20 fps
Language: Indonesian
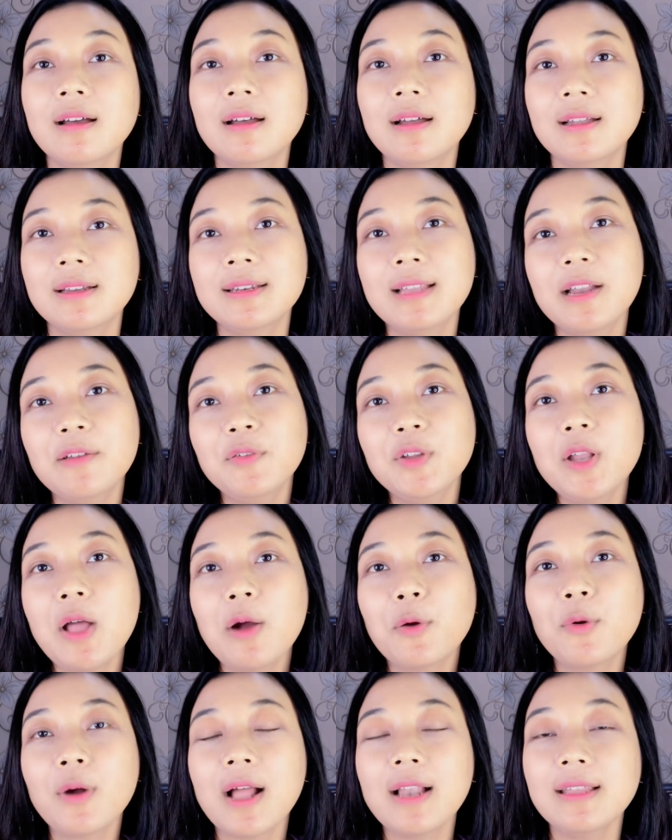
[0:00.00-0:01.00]
Dan
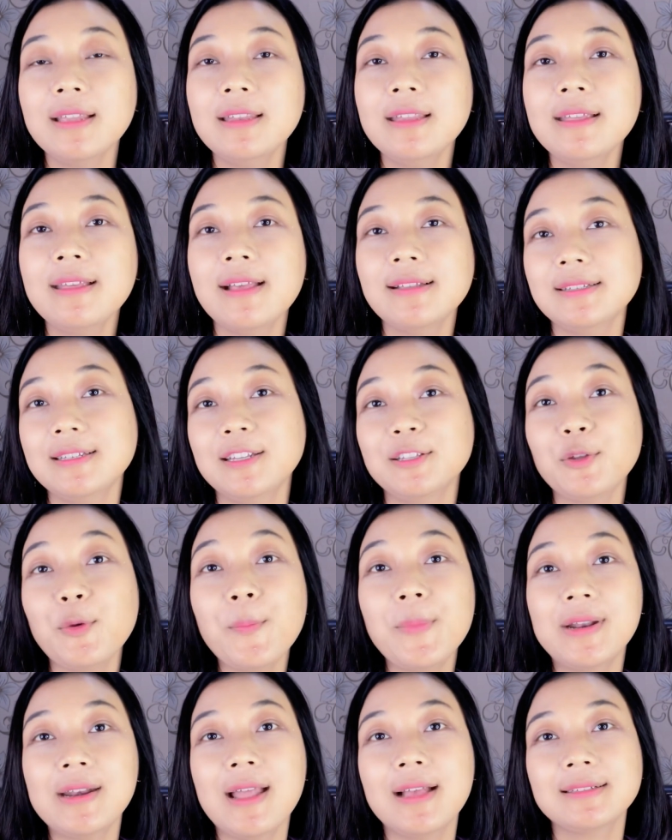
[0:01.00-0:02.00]
video aku kali ini guys ini tuh
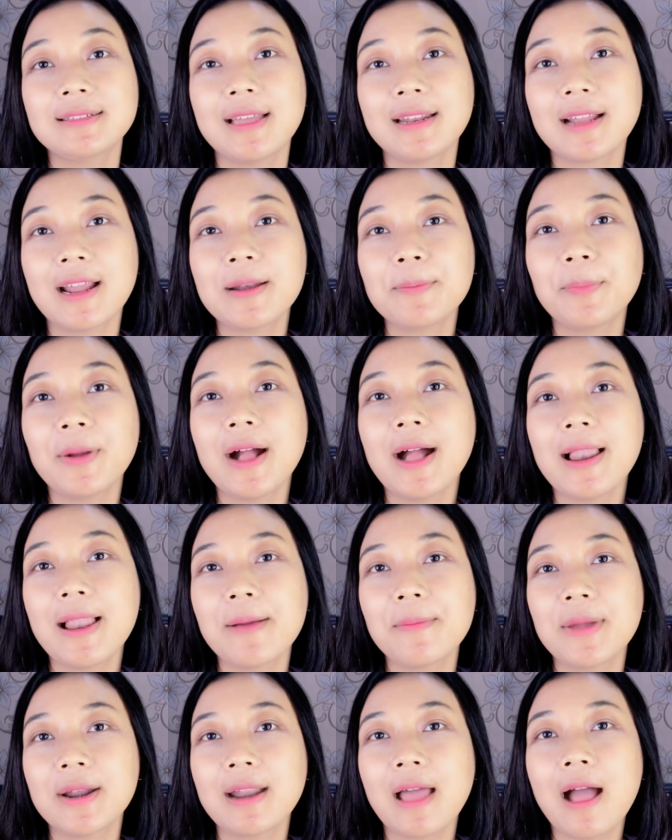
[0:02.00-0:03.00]
berdasarkan
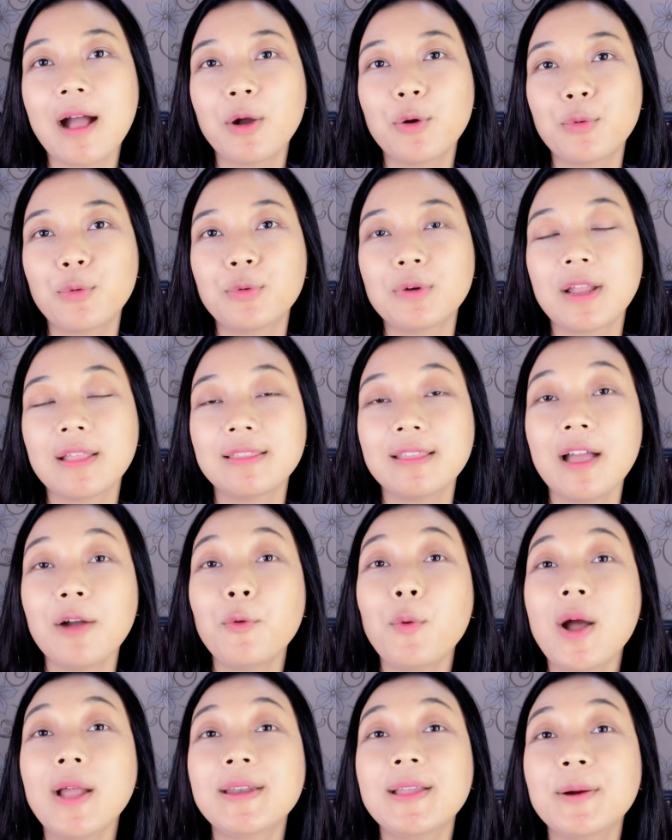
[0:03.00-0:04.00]
pengalaman aku Nanti
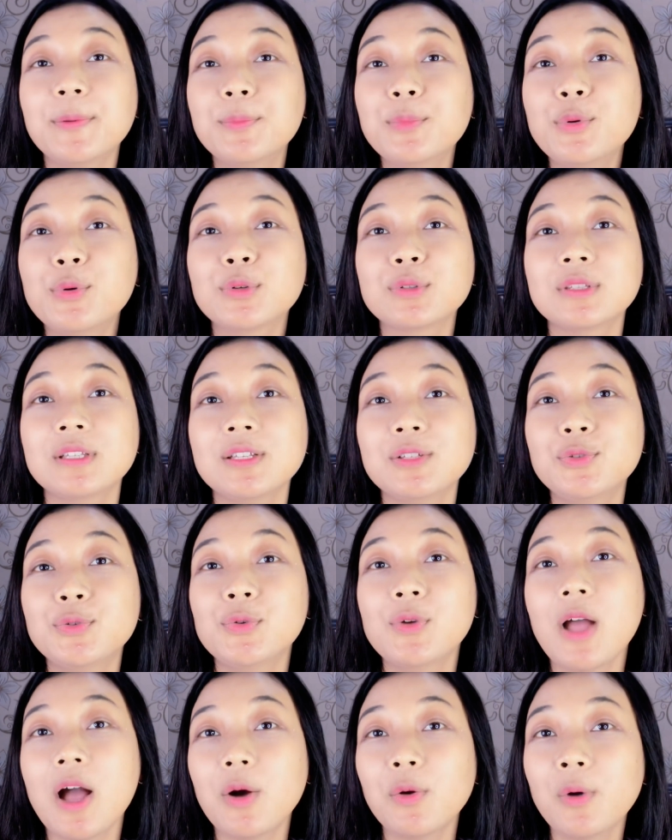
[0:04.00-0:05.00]
aku ada bukti
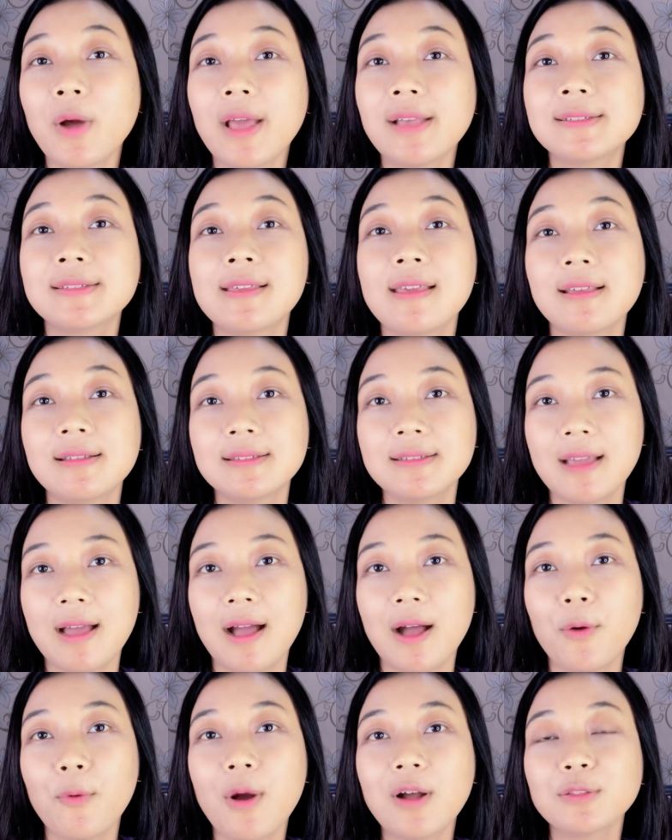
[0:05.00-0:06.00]
juga
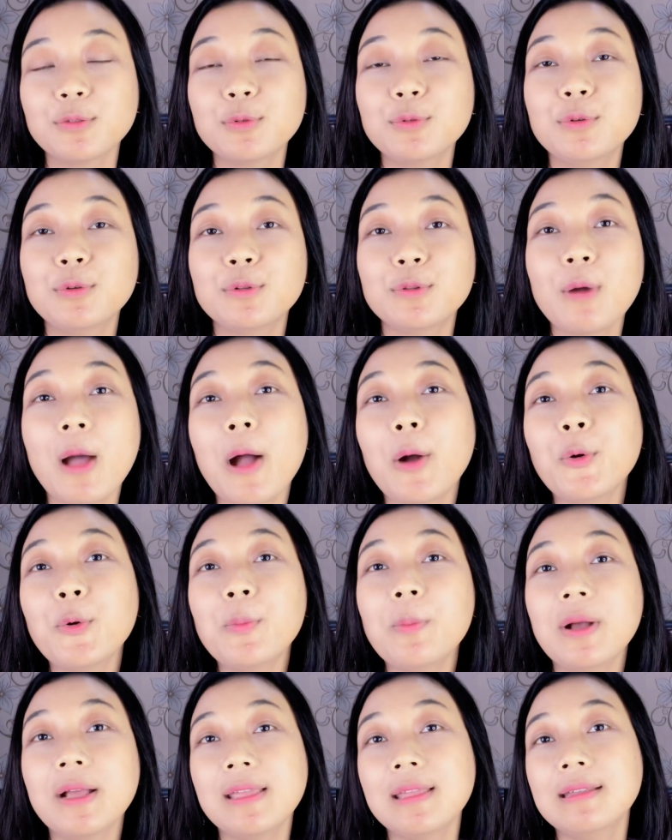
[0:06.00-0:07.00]
USG-nya Waktu dulu tuh aku
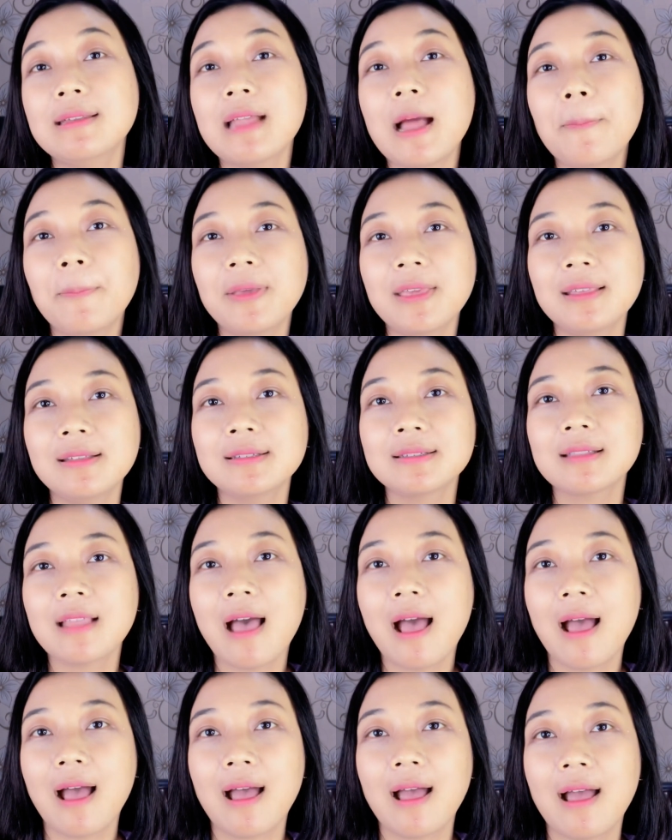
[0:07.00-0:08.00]
mengidap
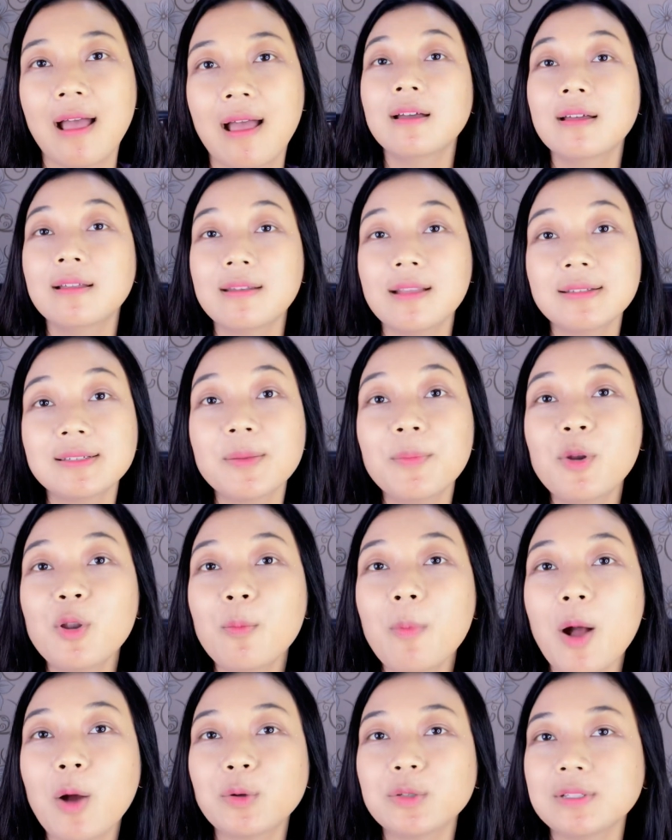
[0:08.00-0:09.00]
kista Nah
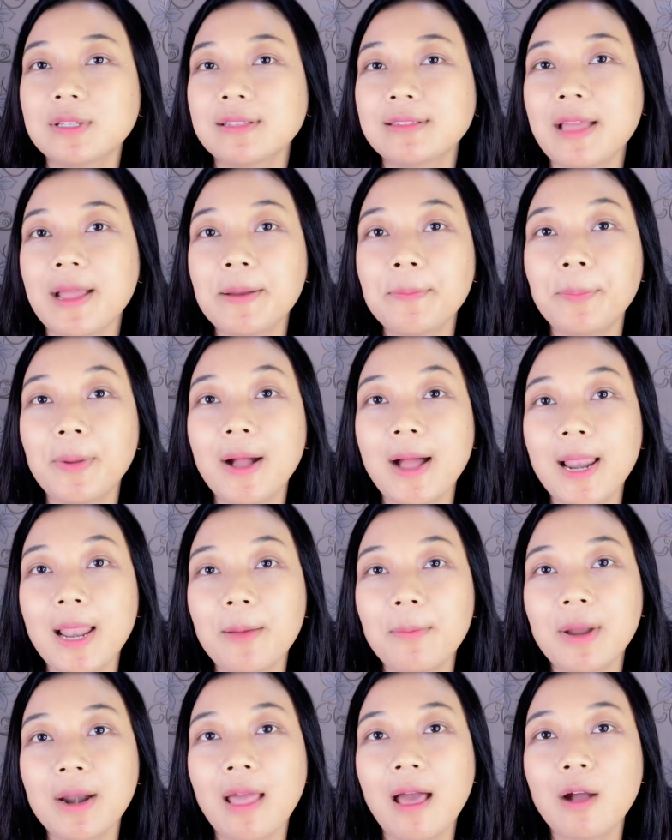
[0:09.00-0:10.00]
sebelum aku ceritain
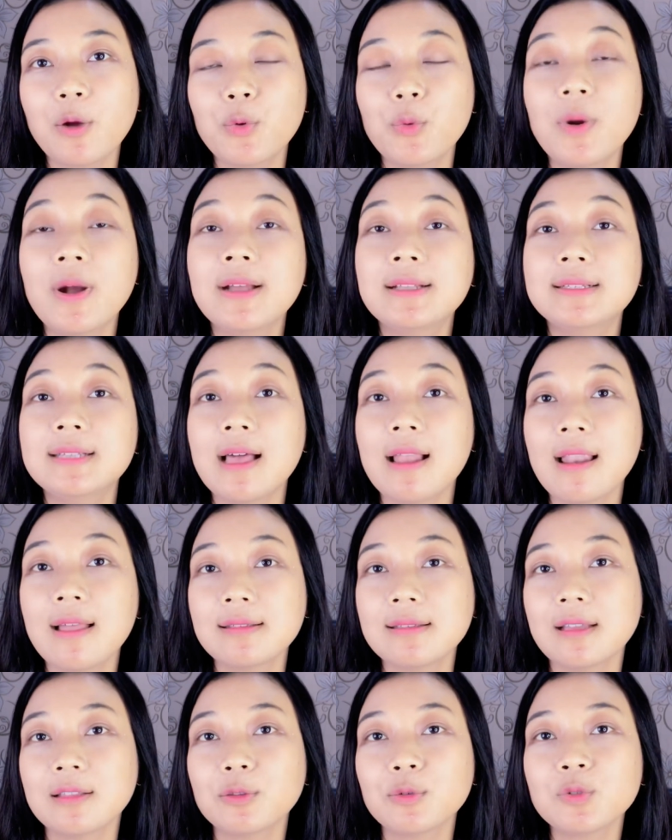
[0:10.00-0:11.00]
pengalaman aku
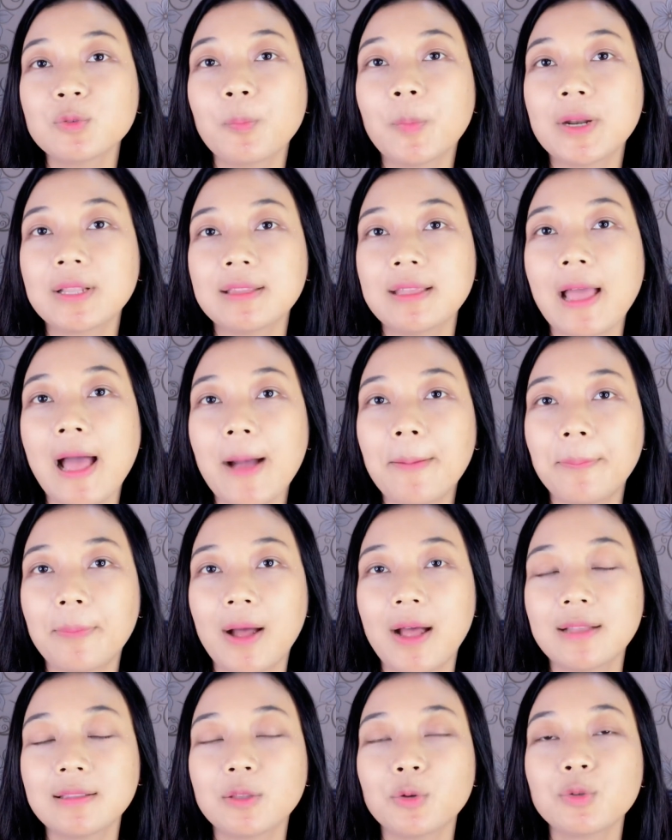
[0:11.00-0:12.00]
gejalanya tuh seperti
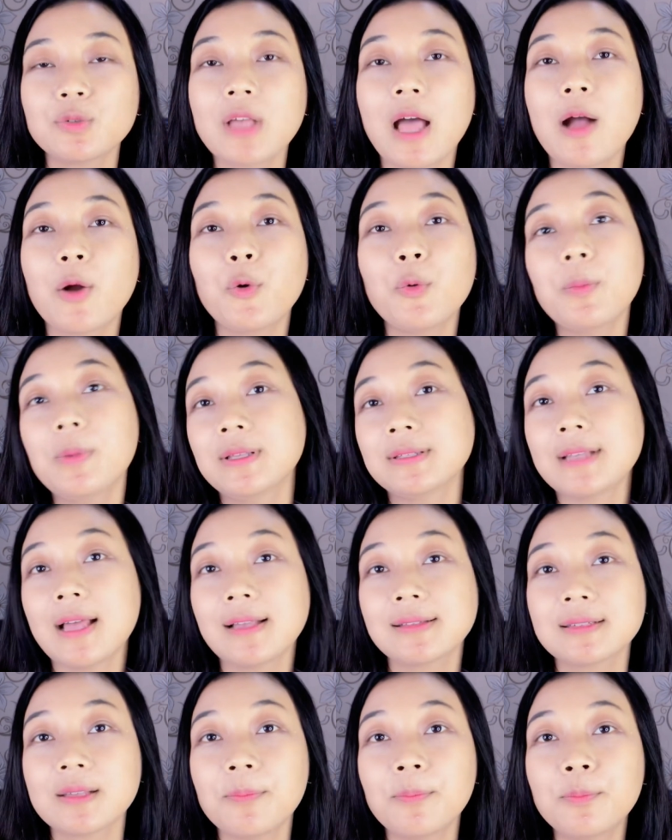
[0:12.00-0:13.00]
apa, terus aku
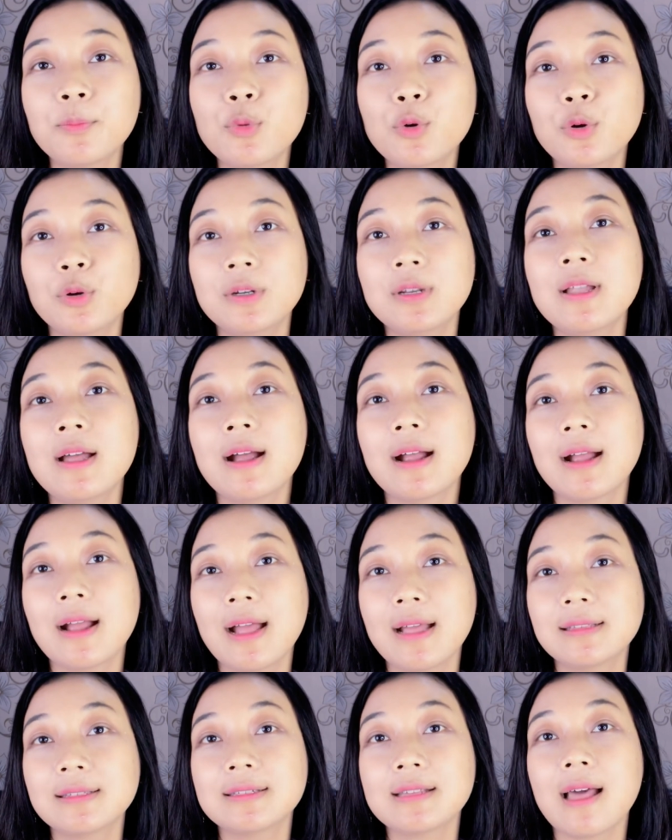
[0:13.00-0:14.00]
bisa sembuh
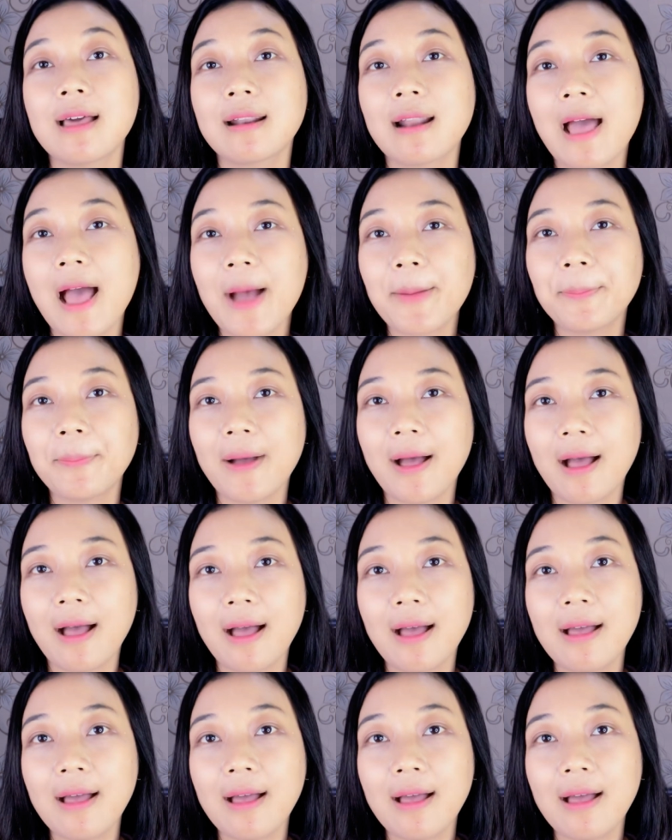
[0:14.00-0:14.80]
dengan cara apa,